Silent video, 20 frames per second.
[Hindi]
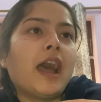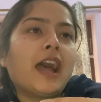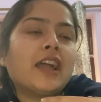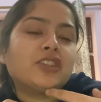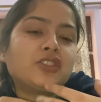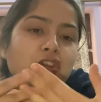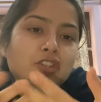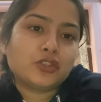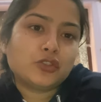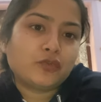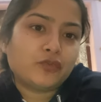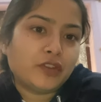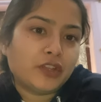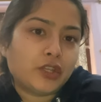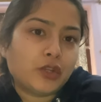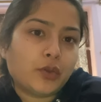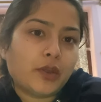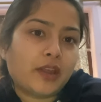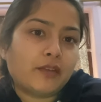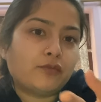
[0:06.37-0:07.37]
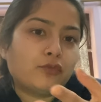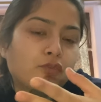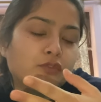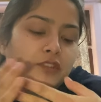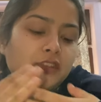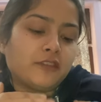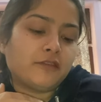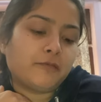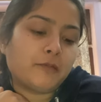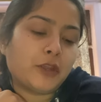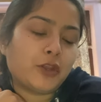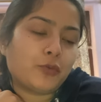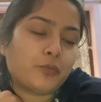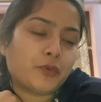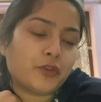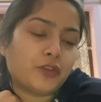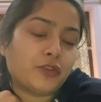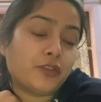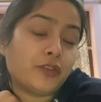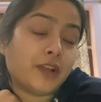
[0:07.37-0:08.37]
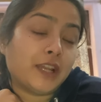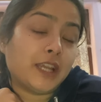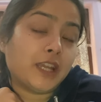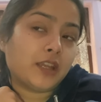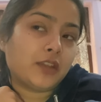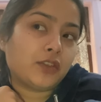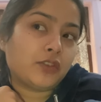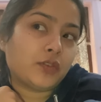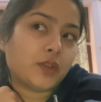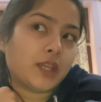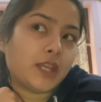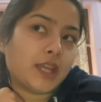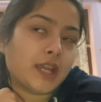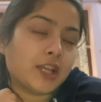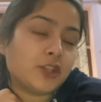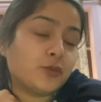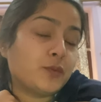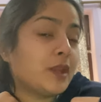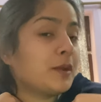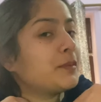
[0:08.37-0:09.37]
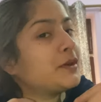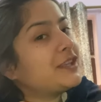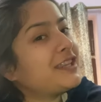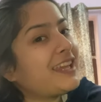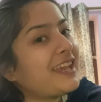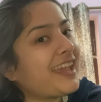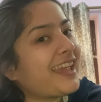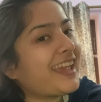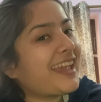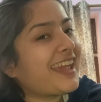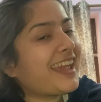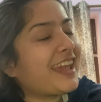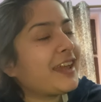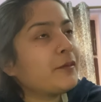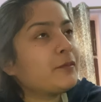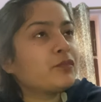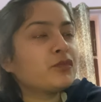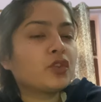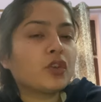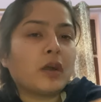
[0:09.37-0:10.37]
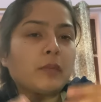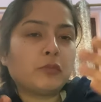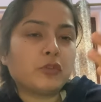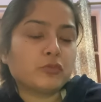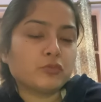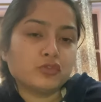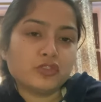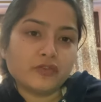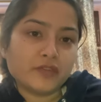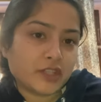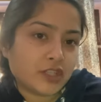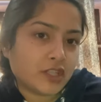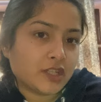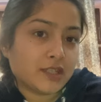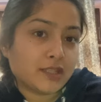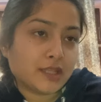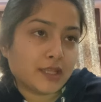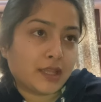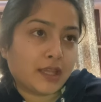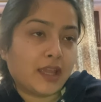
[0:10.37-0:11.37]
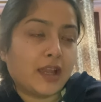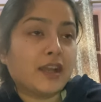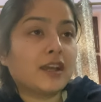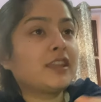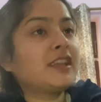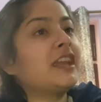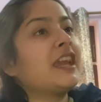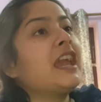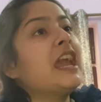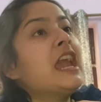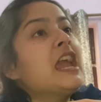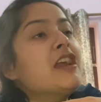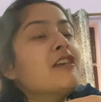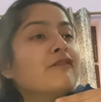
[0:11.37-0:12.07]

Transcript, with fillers: आज की जो वीडियो है वो सिर्फ मेरे ऊपर होने वाली है क्योंकि आज मेरा बर्थडे है तो आप लोग मुझे विश कर सकते हैं अगर ये